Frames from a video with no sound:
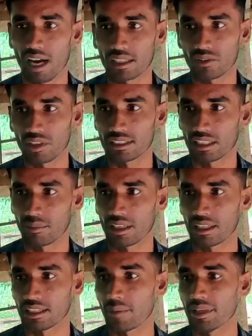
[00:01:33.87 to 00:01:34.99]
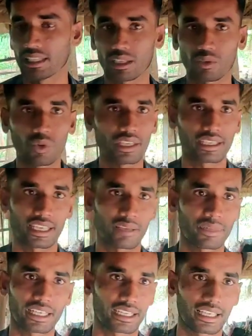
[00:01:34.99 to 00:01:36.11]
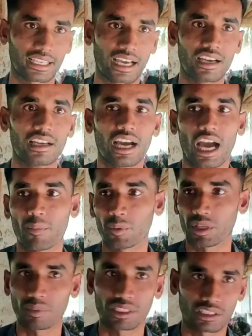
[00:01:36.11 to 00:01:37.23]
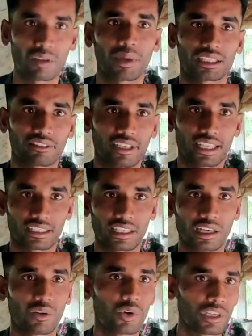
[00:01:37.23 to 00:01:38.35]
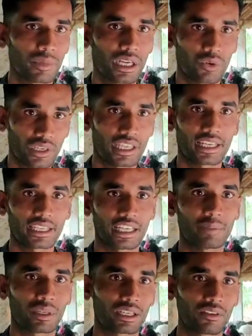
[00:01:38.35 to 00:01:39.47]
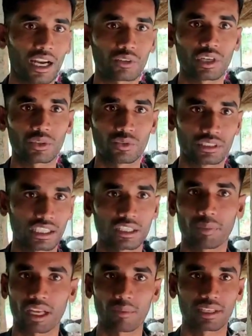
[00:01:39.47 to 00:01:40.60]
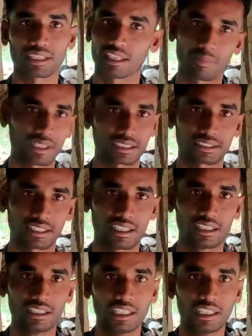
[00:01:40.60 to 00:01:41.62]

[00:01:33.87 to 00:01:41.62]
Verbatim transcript: வான் கோழி சிரமன்றது எப்படின்னா இந்த கூலிங் கிளைமேட் இருக்கு இல்லைங்களா அப்போ மட்டும் பத்திரமா பார்த்துக்க வேண்டியதாக இருக்குங்க ஒன்று மேலே ஒன்று ஏறுங்க இப்போ வான் கோழி குஞ்சிலிருந்து பராமரிக்கிறது ரொம்ப கஷ்டங்க